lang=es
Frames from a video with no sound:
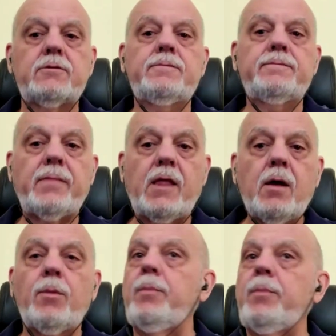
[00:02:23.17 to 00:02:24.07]
Listo, ya
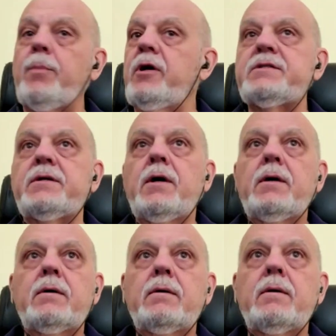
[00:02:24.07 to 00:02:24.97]
tenemos
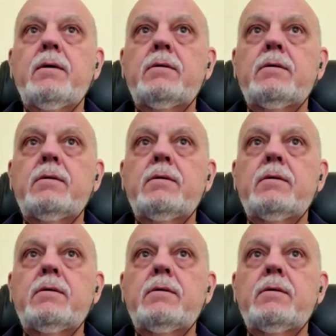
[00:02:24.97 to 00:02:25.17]
algo en limpio.